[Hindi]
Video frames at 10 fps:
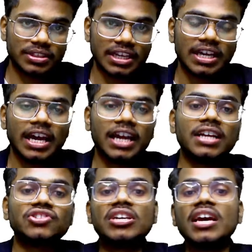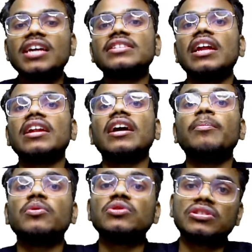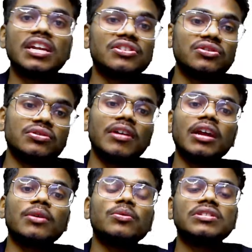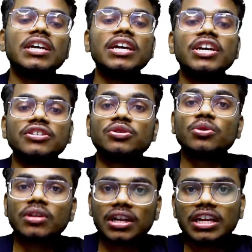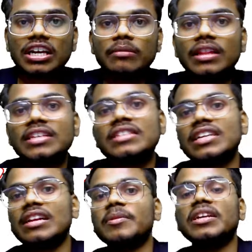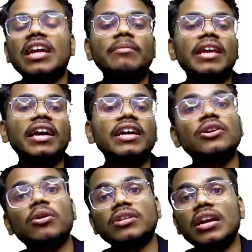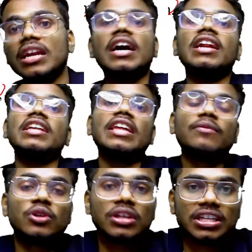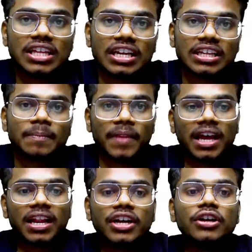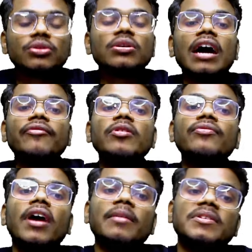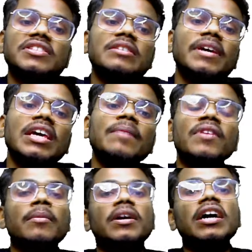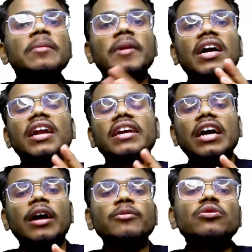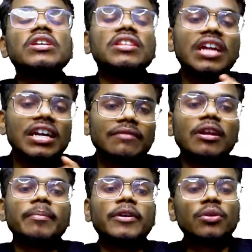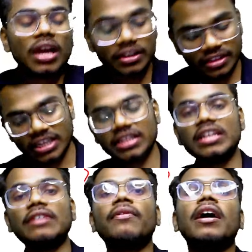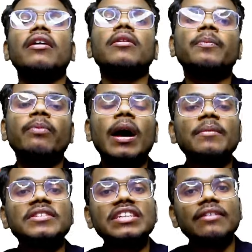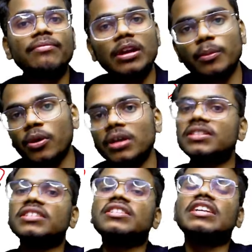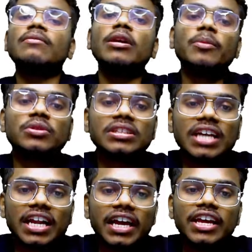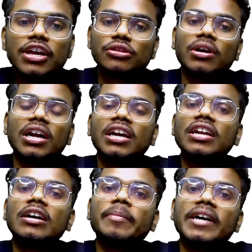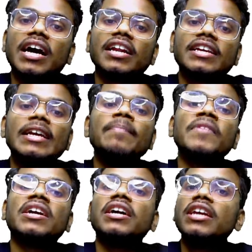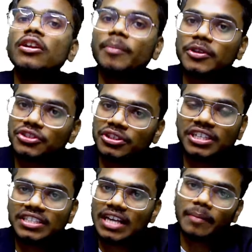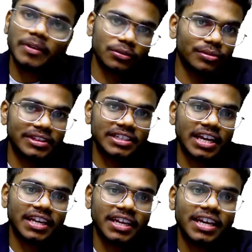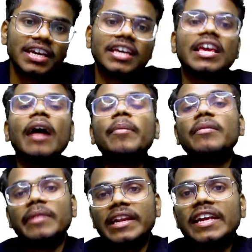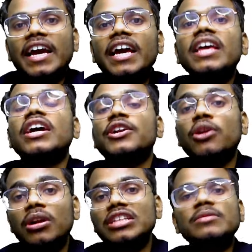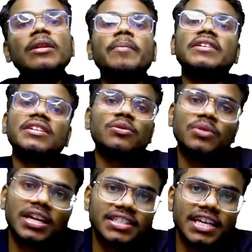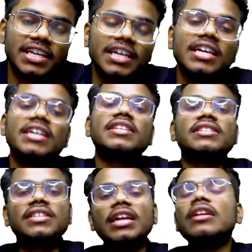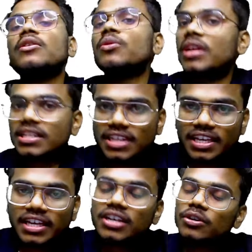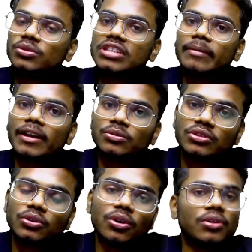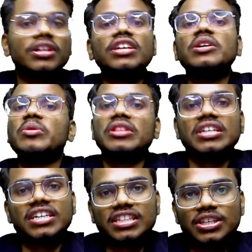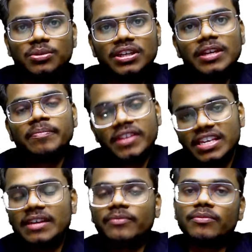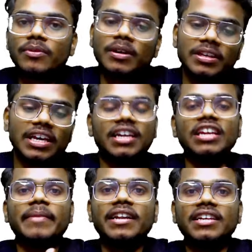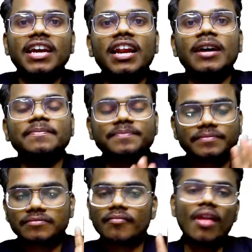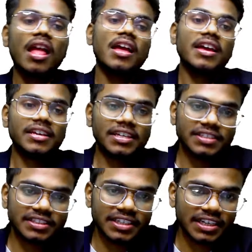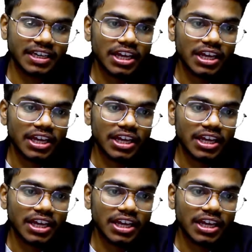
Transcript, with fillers: है है ना छह साल का पोस्ट ग्रेजुएशन वाला कोर्स है जिसको करने के बाद इंसान अपने नाम के आगे डॉक्टर लगा लेता है वो डिग्रीधारी है ना तो काफी फार्मेसी में कई प्रकार के अब तो इतना डेवलपमेंट हो रहा है धीरे धीरे फार्मेसी का फील्ड बहुत अच्छे से डेवलप होते जा रहा है तो अलग अलग प्रकार की करियर अपॉर्चुनिटीज यहाँ पर खुलती जा रही हैं यहाँ पर मेनली है नॉलेजेबल पर्सन होना चाहिए स्किल्ड होना चाहिए उसके बाद उसको नौकरी की कोई दिक्कत नहीं होगी ये यकीन मानिए है ना ये चीज़ें हैं